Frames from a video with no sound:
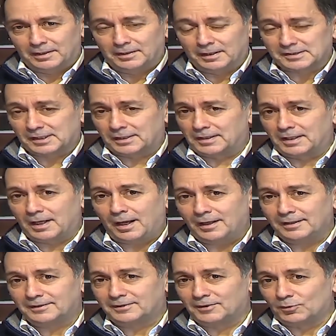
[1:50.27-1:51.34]
يصل الى
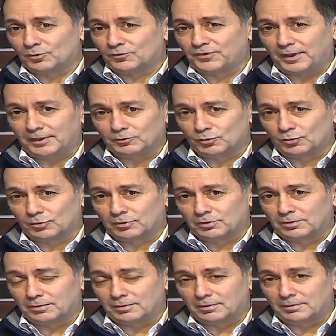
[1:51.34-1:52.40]
حد انه في
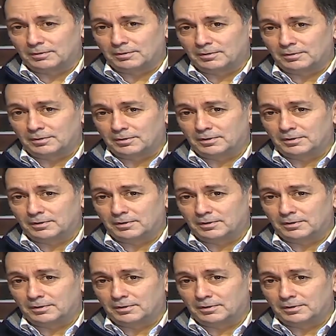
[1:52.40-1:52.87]
عندهم آه،